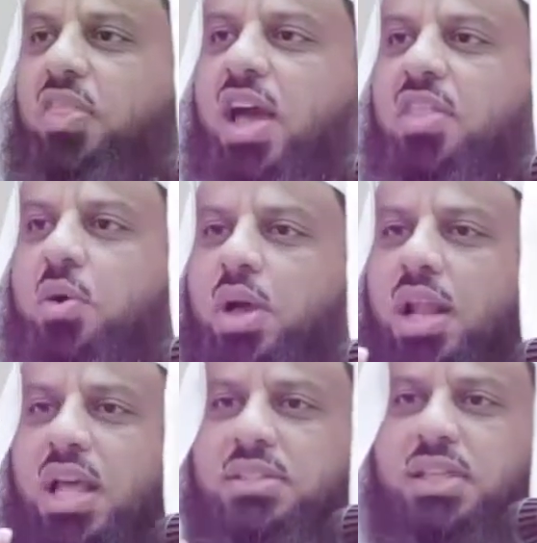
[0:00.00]
الثالثه وكان
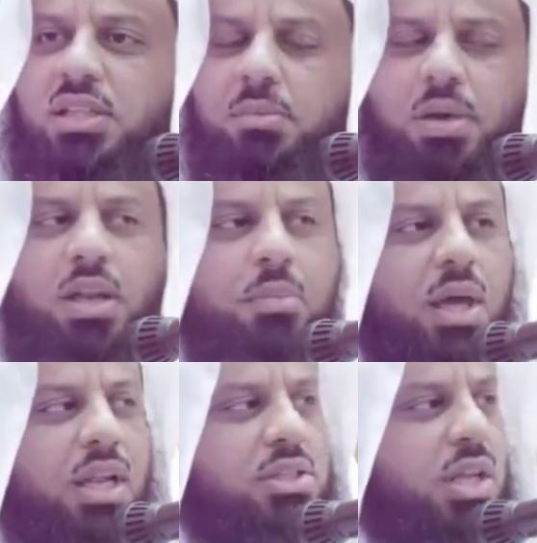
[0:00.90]
لا يستخدمها النبي
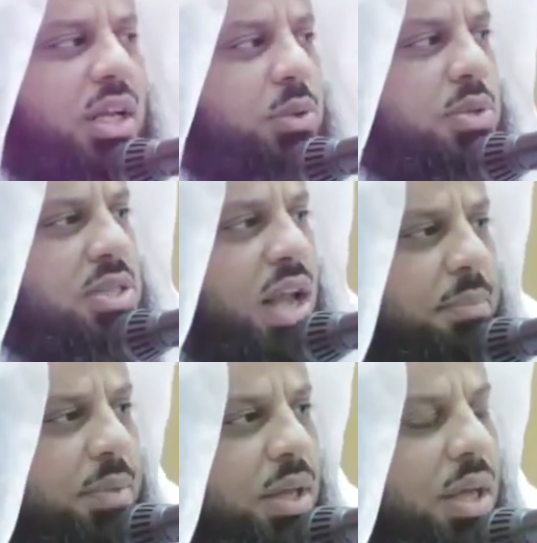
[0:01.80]
عليه الصلاه
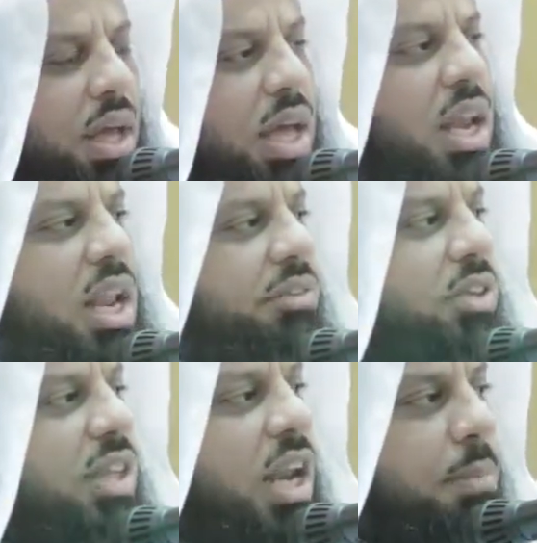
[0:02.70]
والسلام الا في
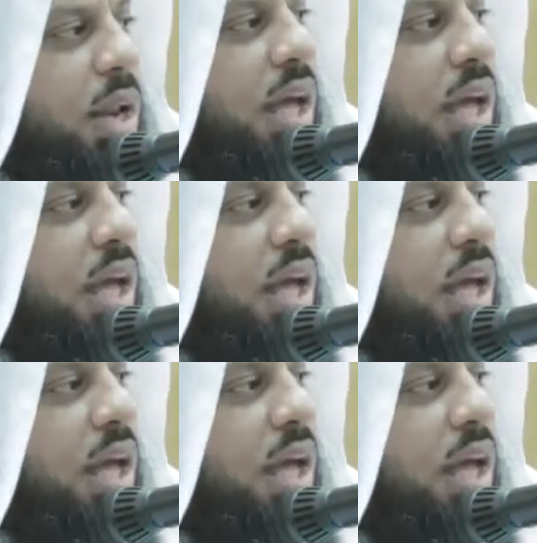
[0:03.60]
طلب